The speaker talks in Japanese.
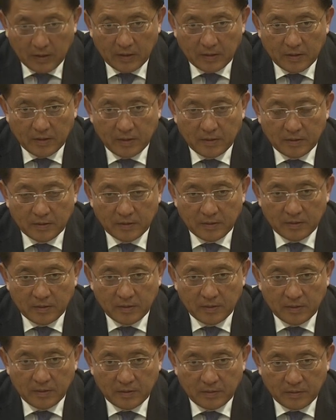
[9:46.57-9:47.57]
は
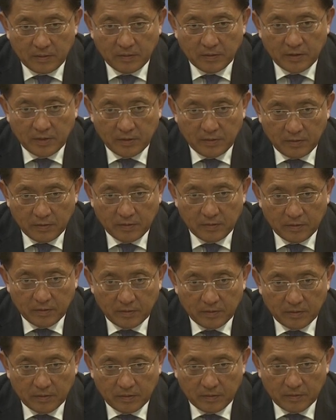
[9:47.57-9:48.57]
少しず
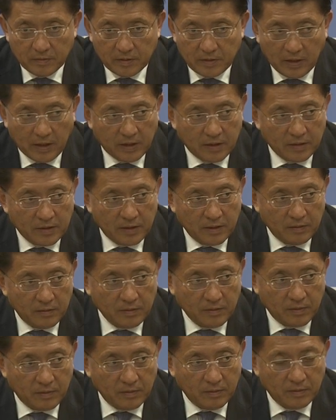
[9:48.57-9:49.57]
つ下がってい
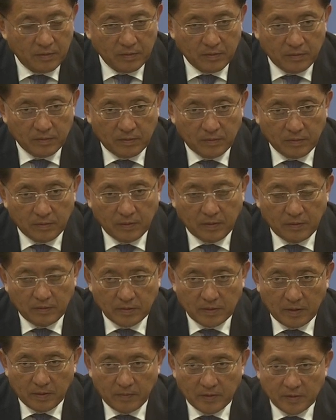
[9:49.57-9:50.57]
るということで
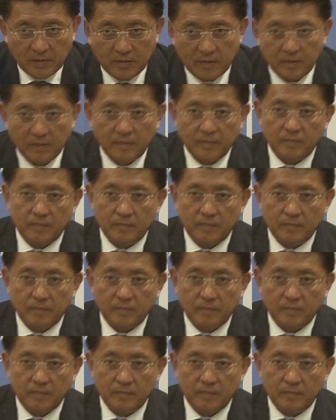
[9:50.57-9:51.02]
ございます。